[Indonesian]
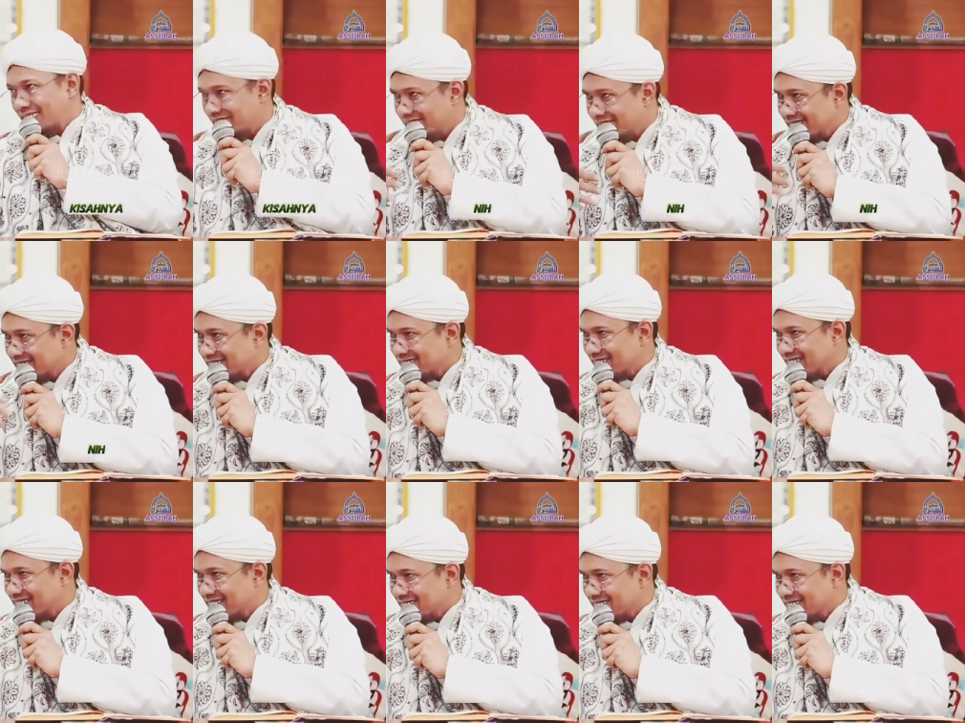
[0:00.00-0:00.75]
nih
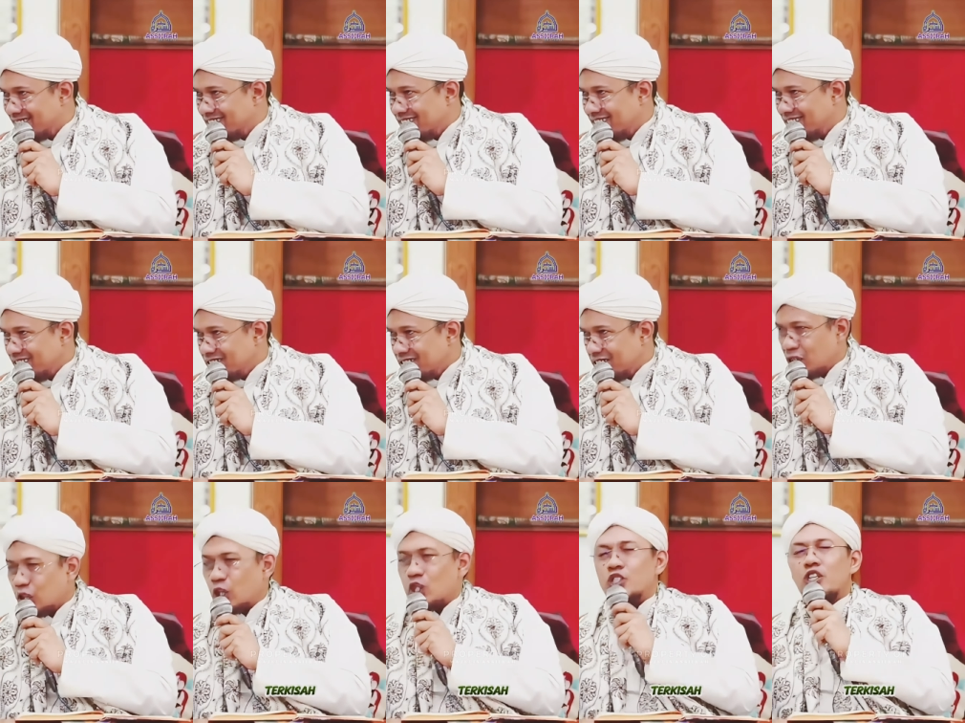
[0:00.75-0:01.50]

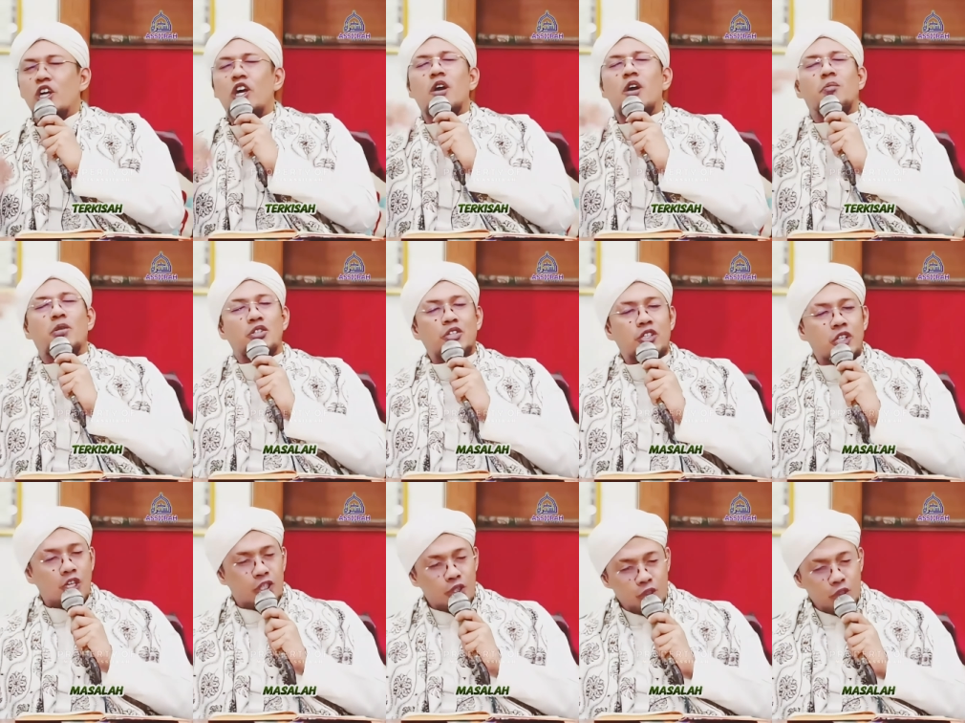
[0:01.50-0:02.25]
terkisah
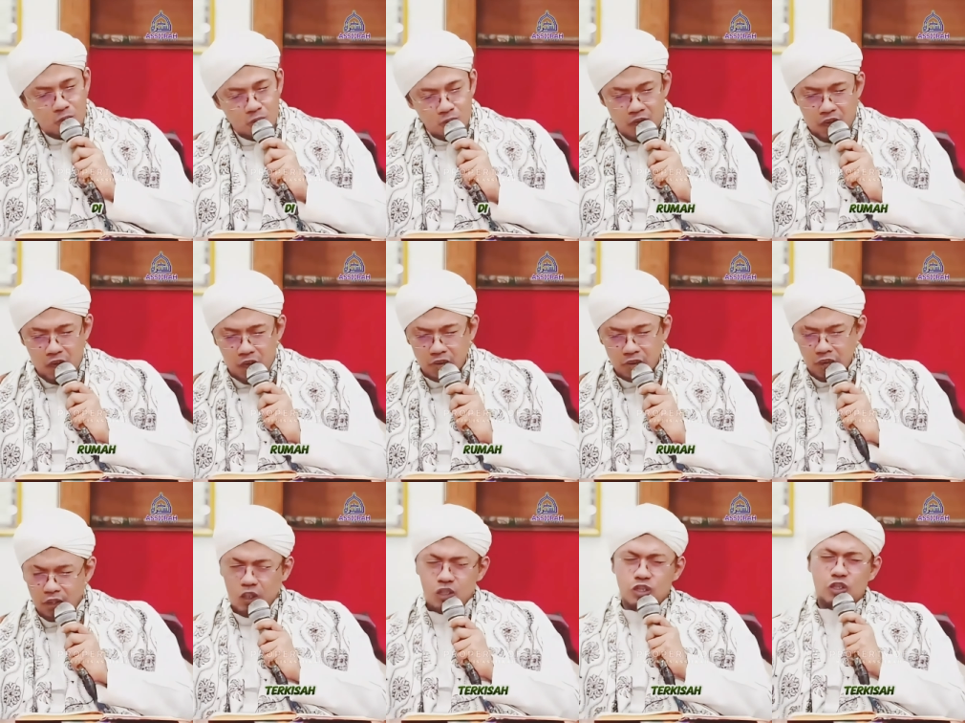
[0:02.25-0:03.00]
masalah di rumah
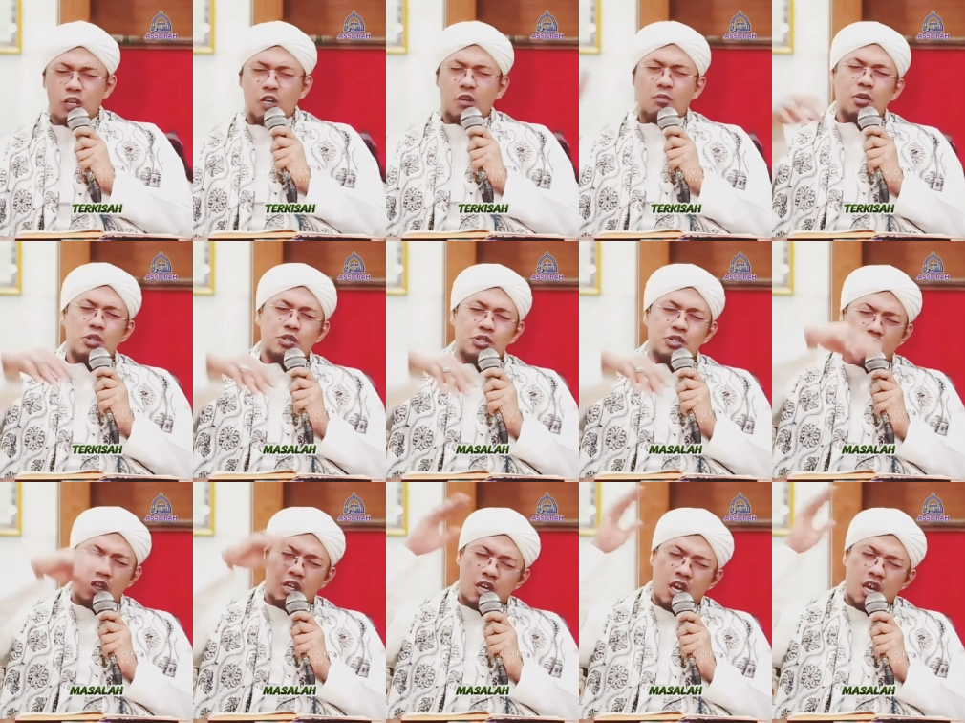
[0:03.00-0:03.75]
terkisah
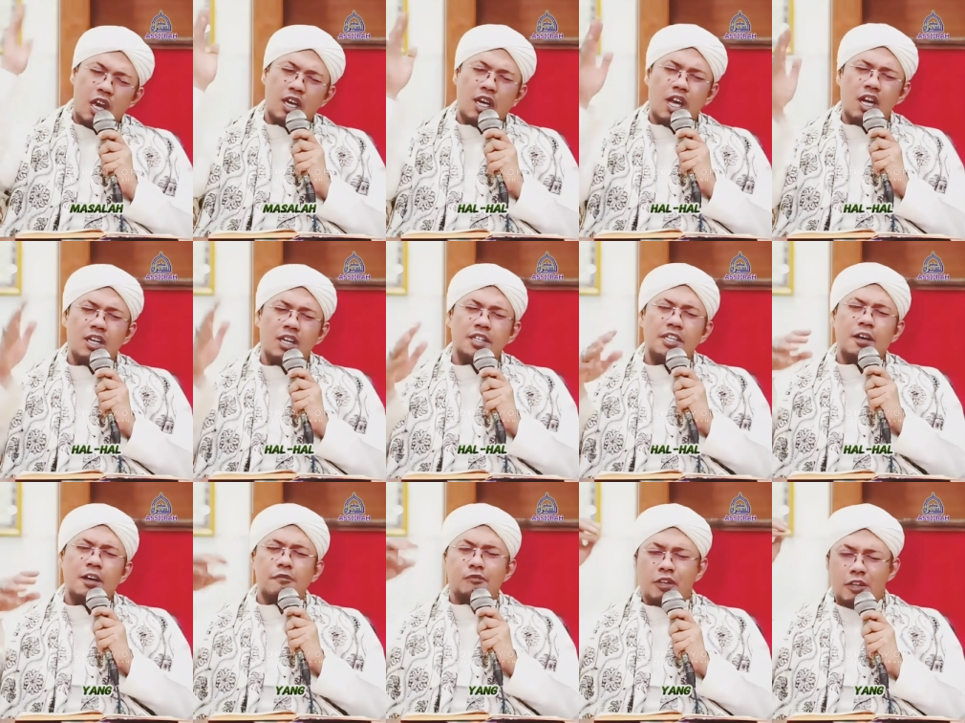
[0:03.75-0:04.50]
masalah hal-hal
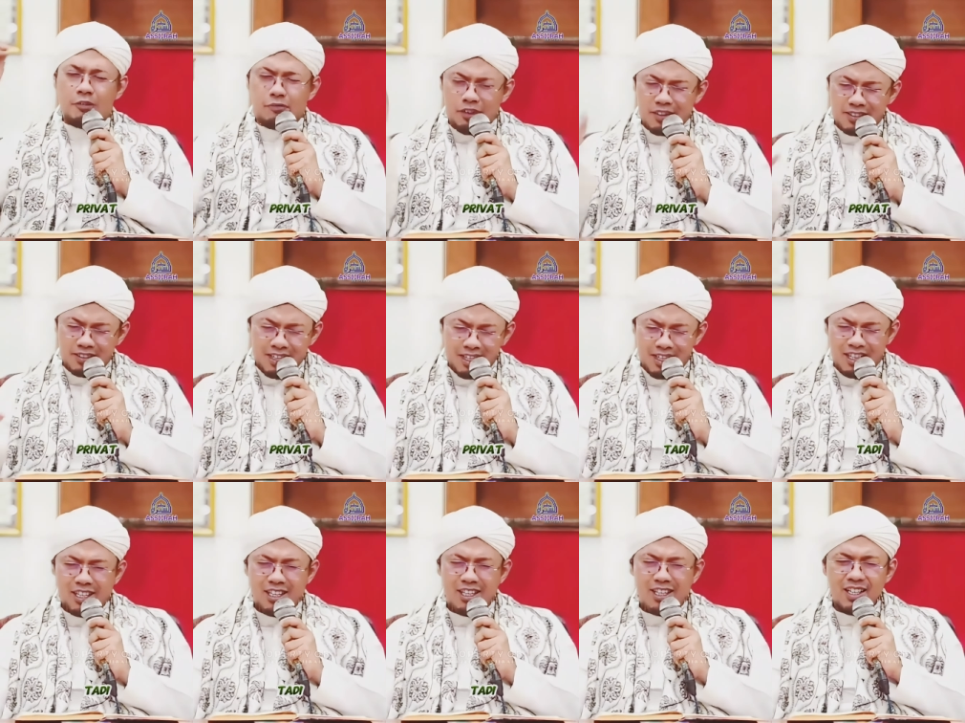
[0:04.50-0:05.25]
yang privat
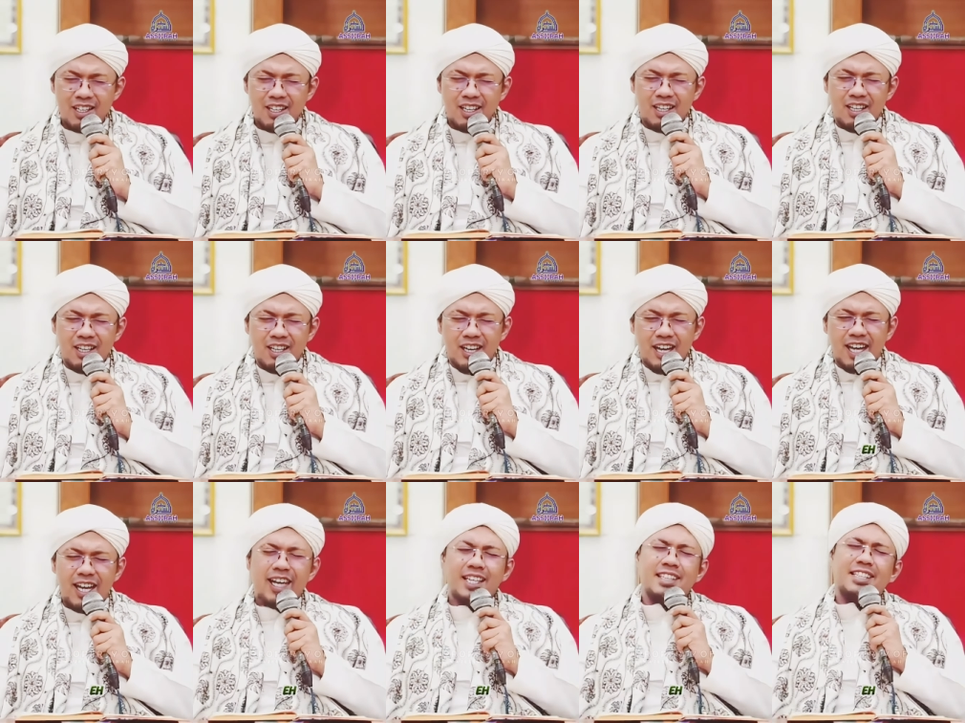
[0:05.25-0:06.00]
tadi
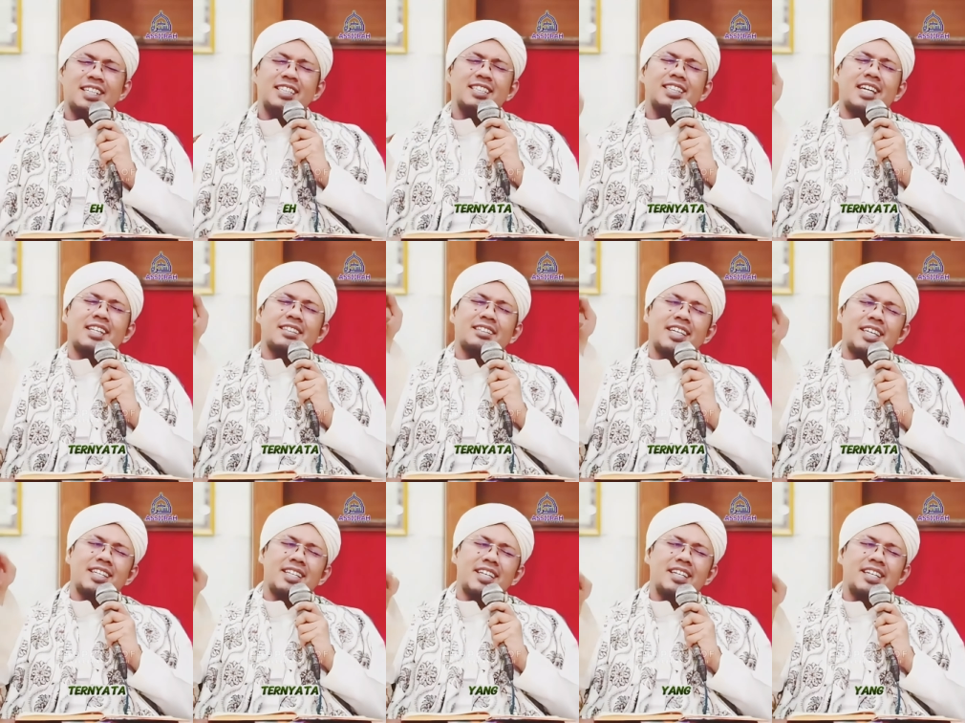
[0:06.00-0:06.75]
eh
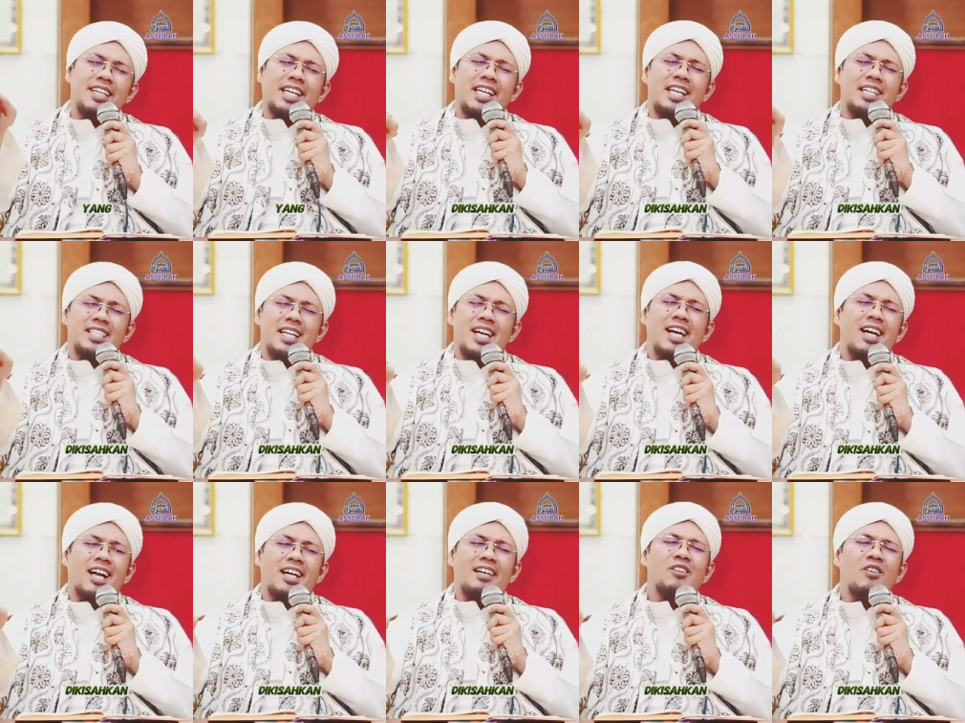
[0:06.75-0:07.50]
ternyata yang
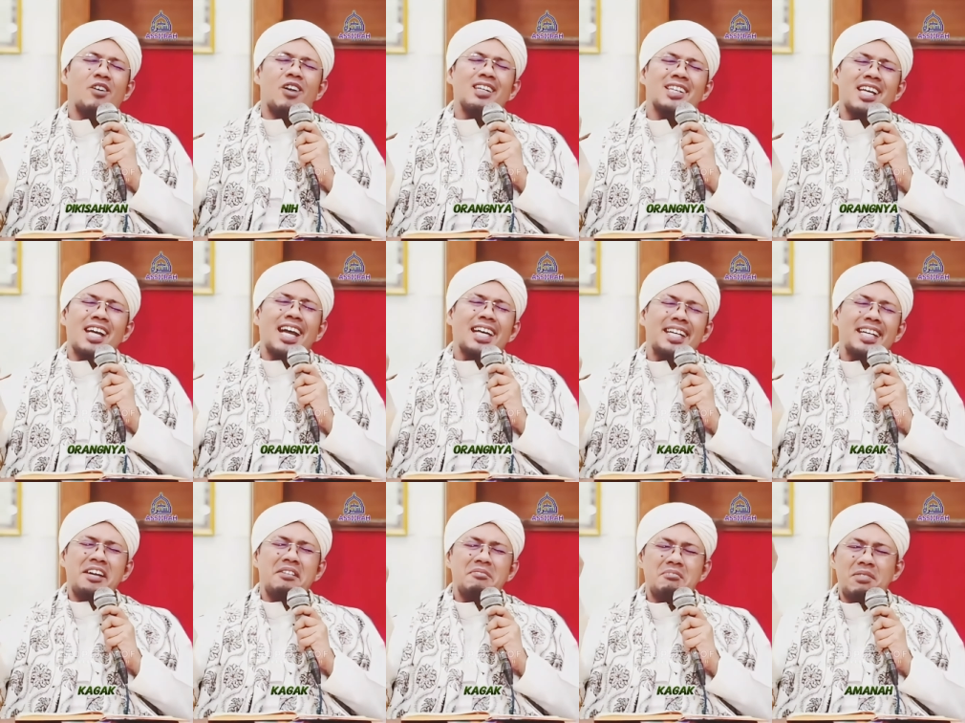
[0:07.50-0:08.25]
dikisahkan ini orangnya
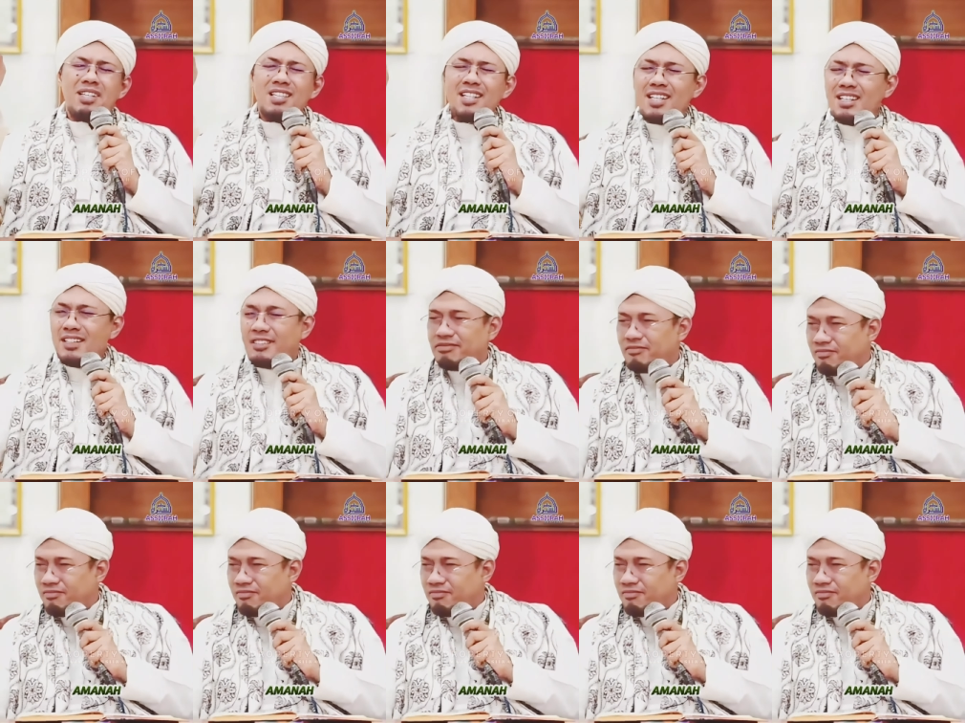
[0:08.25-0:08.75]
kada amanah